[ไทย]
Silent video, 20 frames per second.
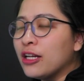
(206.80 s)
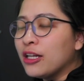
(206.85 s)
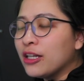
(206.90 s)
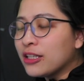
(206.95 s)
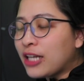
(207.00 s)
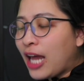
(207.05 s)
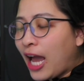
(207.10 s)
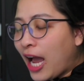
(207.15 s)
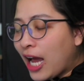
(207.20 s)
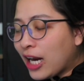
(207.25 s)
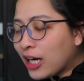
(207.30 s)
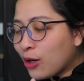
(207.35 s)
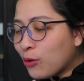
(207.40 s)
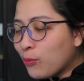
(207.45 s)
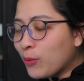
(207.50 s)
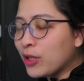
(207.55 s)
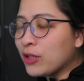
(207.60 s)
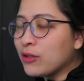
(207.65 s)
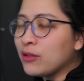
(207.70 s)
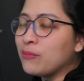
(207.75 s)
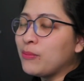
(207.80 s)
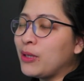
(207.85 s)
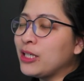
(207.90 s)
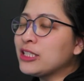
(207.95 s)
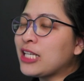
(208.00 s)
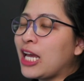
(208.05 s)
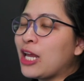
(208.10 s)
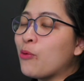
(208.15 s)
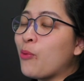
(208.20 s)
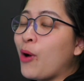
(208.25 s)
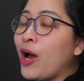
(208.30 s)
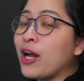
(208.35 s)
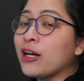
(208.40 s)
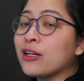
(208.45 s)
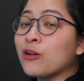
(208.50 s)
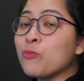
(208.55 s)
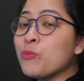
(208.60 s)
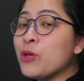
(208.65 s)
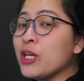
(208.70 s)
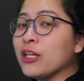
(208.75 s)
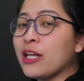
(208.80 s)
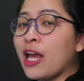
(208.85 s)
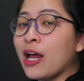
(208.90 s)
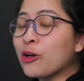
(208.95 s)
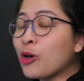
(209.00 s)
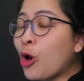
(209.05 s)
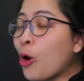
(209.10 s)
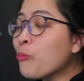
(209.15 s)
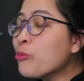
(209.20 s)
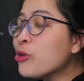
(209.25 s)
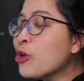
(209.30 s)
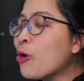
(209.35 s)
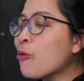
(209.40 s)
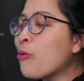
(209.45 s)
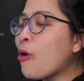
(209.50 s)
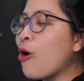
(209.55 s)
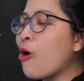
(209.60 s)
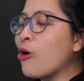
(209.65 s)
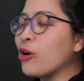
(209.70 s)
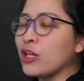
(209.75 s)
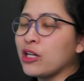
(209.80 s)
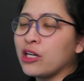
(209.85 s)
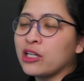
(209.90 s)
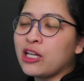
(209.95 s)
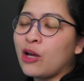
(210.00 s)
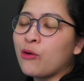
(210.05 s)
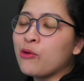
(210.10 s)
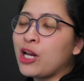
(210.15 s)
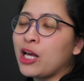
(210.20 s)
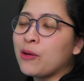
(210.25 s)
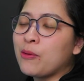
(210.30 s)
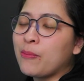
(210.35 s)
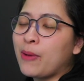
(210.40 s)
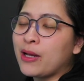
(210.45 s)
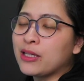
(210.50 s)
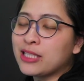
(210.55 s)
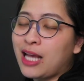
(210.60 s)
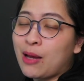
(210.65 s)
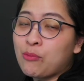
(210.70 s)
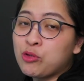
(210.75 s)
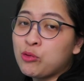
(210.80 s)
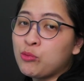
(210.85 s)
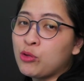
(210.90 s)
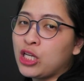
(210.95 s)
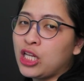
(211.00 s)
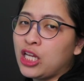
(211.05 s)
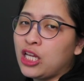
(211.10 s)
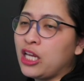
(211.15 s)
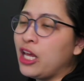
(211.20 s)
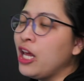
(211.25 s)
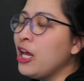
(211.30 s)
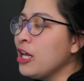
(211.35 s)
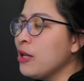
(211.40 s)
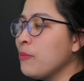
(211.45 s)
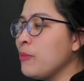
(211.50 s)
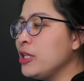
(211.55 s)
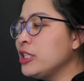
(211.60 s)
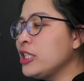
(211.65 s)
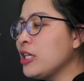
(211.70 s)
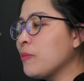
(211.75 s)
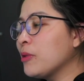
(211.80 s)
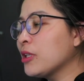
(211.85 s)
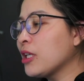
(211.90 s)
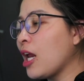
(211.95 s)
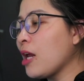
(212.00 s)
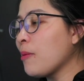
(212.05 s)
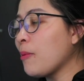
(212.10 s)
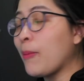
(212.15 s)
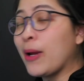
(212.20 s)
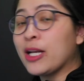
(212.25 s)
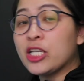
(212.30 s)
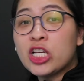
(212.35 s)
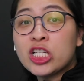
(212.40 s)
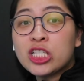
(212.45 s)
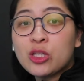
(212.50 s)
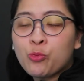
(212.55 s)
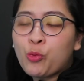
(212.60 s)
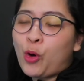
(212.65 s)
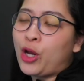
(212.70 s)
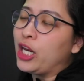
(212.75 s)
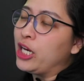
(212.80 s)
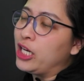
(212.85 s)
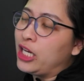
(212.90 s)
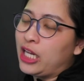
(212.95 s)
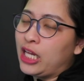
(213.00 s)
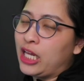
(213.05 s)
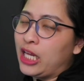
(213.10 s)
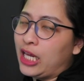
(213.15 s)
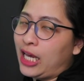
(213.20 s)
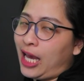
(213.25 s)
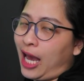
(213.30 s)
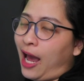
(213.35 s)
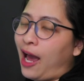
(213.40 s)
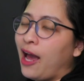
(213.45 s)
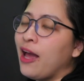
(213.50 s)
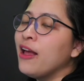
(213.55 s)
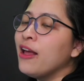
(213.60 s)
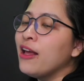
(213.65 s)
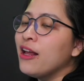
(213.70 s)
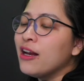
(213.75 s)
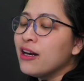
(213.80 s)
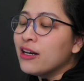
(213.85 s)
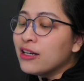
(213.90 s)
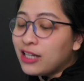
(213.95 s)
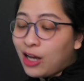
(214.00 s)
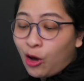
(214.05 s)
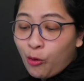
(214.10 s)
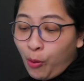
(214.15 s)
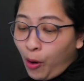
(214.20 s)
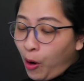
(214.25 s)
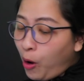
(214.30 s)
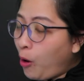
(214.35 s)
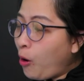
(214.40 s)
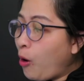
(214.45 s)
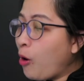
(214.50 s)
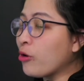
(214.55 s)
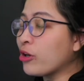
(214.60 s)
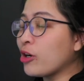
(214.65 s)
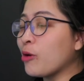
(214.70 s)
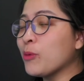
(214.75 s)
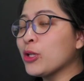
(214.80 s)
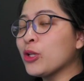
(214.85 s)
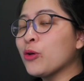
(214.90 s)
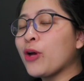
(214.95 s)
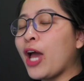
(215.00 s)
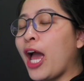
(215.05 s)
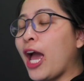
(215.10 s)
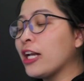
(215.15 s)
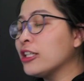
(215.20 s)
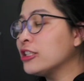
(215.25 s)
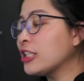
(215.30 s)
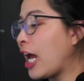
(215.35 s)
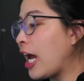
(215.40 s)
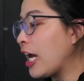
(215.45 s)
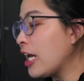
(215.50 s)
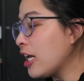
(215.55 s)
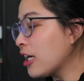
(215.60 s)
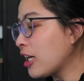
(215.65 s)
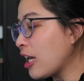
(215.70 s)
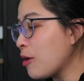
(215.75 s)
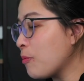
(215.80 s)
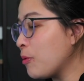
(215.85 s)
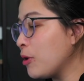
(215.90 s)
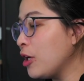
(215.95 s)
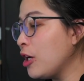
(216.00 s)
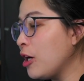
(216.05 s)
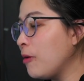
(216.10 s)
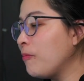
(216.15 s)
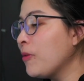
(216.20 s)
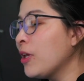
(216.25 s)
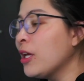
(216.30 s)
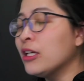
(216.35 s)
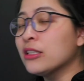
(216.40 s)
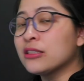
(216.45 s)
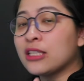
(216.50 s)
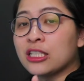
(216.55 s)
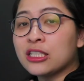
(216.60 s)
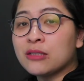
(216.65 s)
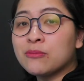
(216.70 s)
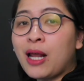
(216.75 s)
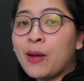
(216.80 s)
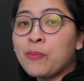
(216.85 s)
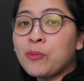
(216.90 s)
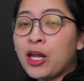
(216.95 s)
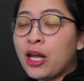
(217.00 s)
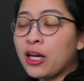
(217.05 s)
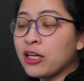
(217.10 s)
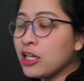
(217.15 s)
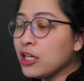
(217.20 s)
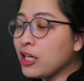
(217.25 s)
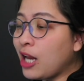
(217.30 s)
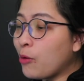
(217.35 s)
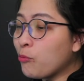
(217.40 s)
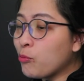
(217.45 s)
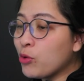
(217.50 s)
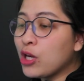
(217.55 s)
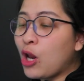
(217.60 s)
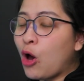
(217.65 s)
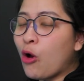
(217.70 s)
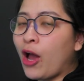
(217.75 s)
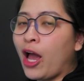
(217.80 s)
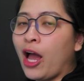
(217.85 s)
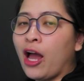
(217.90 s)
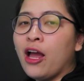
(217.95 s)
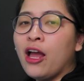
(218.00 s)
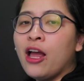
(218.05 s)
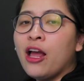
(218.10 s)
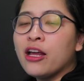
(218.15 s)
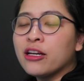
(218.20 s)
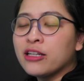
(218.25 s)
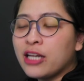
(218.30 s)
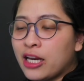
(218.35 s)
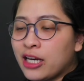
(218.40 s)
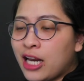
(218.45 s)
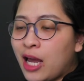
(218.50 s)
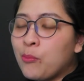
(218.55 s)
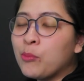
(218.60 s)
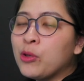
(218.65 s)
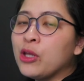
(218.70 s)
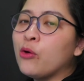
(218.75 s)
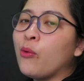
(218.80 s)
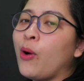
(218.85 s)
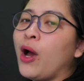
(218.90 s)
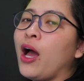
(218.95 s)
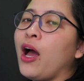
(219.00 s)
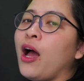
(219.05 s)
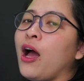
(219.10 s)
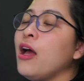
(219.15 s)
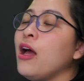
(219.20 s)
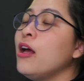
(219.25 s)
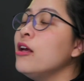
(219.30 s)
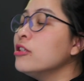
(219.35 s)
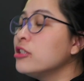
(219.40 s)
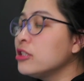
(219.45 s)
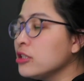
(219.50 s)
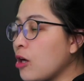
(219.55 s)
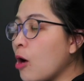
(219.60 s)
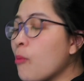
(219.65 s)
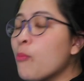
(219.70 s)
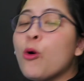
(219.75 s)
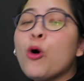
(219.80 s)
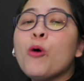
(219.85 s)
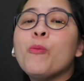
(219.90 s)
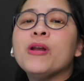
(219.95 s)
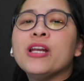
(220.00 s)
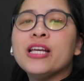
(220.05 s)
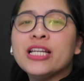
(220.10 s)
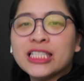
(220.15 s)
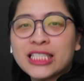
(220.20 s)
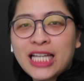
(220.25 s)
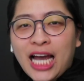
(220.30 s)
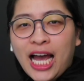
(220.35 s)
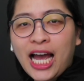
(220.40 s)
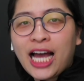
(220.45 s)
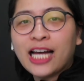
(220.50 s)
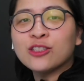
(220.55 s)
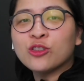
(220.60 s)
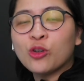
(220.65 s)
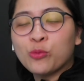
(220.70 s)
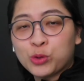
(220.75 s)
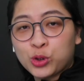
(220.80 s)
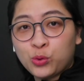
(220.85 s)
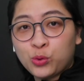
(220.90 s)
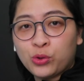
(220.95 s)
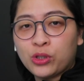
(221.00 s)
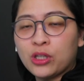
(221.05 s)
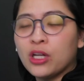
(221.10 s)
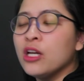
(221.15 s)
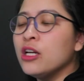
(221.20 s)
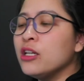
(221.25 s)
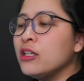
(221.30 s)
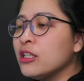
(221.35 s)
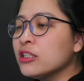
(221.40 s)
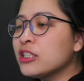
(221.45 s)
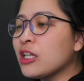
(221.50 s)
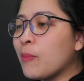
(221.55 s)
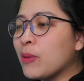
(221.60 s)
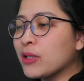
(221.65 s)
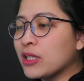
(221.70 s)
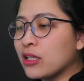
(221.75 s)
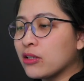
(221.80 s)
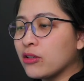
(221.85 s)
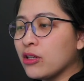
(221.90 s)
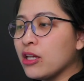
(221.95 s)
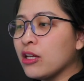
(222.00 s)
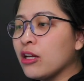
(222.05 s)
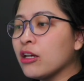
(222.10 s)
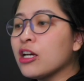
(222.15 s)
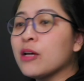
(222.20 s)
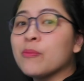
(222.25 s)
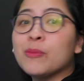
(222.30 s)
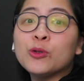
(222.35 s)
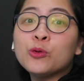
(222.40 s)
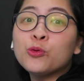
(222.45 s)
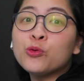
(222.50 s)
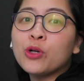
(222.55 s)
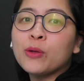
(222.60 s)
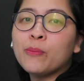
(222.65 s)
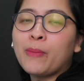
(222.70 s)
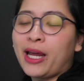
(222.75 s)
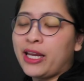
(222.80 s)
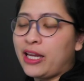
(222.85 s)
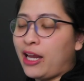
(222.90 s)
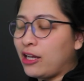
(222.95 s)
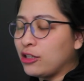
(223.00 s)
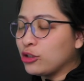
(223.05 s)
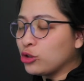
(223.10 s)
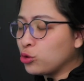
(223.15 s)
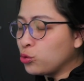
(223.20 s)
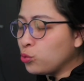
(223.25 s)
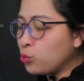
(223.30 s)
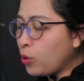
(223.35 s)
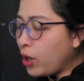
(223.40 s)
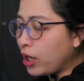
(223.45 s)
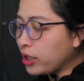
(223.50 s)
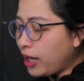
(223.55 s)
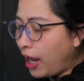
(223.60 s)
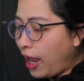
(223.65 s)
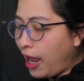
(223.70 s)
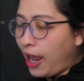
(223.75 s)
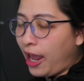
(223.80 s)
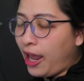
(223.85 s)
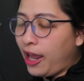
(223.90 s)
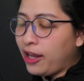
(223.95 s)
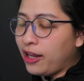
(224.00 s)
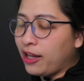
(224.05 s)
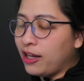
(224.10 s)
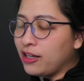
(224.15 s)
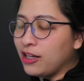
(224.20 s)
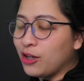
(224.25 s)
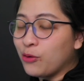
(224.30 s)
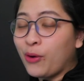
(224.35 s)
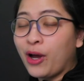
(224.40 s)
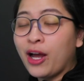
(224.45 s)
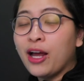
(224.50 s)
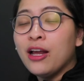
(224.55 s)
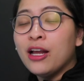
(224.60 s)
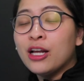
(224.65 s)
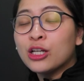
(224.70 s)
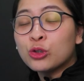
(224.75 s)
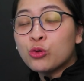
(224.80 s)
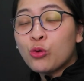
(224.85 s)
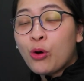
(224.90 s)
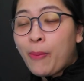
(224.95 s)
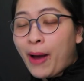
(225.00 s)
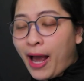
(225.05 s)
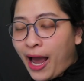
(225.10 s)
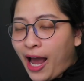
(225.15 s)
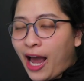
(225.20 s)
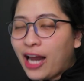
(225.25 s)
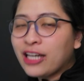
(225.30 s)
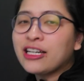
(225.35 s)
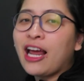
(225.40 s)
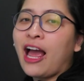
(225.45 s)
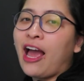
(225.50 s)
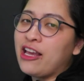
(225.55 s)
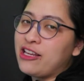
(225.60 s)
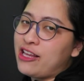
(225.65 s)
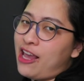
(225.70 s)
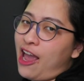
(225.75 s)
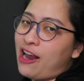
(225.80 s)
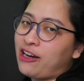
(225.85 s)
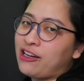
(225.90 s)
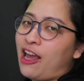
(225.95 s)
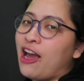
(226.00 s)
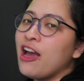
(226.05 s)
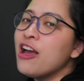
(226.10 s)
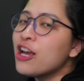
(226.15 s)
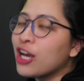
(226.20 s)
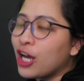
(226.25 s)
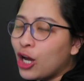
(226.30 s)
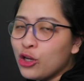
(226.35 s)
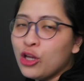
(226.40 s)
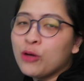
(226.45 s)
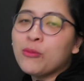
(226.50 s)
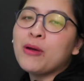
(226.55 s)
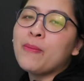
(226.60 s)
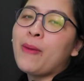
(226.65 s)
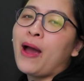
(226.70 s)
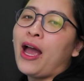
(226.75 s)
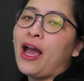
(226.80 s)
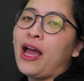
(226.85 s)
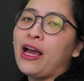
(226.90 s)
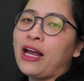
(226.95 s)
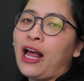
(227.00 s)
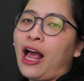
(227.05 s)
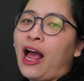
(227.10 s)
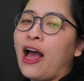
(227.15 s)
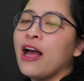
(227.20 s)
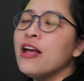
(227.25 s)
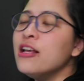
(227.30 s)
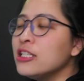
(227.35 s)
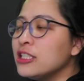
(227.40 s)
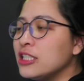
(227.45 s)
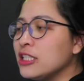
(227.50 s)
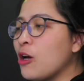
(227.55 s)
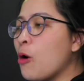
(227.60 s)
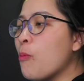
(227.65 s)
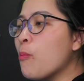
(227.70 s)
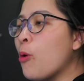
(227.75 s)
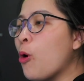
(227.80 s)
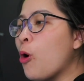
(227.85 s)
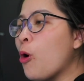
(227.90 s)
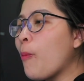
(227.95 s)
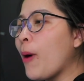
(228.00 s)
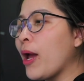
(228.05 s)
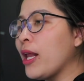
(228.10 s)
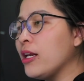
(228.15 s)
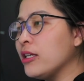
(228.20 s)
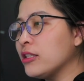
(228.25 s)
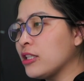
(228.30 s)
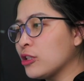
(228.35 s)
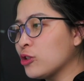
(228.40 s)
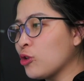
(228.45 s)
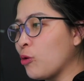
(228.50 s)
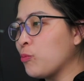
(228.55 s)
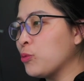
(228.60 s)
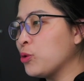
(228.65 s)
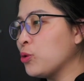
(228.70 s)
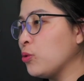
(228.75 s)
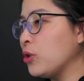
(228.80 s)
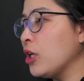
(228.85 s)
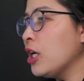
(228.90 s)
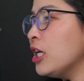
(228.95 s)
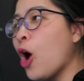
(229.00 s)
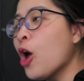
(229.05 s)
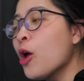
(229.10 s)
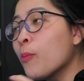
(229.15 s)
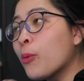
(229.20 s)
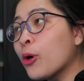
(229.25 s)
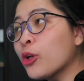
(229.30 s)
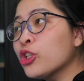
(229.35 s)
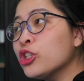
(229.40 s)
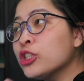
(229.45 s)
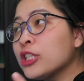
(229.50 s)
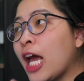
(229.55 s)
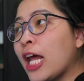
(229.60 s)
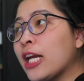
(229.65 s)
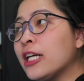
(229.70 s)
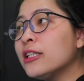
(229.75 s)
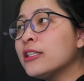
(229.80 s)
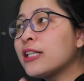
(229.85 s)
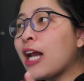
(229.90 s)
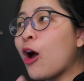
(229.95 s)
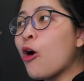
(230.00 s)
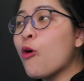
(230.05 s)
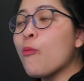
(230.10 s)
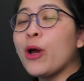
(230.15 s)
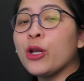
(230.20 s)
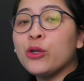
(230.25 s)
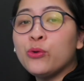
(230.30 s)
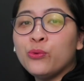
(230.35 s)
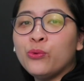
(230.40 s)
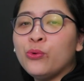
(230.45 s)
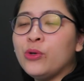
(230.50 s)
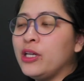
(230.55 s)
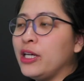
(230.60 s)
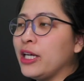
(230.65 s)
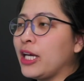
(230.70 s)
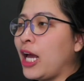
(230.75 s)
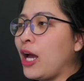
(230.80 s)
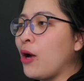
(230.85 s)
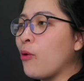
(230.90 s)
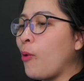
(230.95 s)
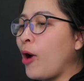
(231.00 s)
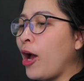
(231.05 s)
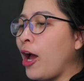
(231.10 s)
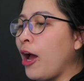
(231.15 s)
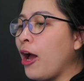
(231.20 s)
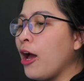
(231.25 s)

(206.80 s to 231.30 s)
ถ้าเรามั่นใจว่าเราบินแค่รอบเดียวพอในระยะเวลาประมาณ 30นาทีบินจริงมันจะได้ประมาณ 20 กว่านาทีค่ะ เราพอเราไม่ต้องการใช้อะไรเพิ่ม แต่สำหรับท่านที่ทำวีล็อกอะ่ะแนะนำเลยว่าซื้อคอมโบไปเลยจ้าจบสุดเนื่องจากแบตเตอรี่ถ้าเกิดเป็นรุ่นใหม่ๆอ่ะตัวแถเอเรียกว่าตัวพาร์ทขายแยกเนี่ยเขายังไม่มาค่ะ ซื้อคอมโบไปเลยจะจบสุด เพราะฉะนั้นเรามาดูเลยค่ะว่า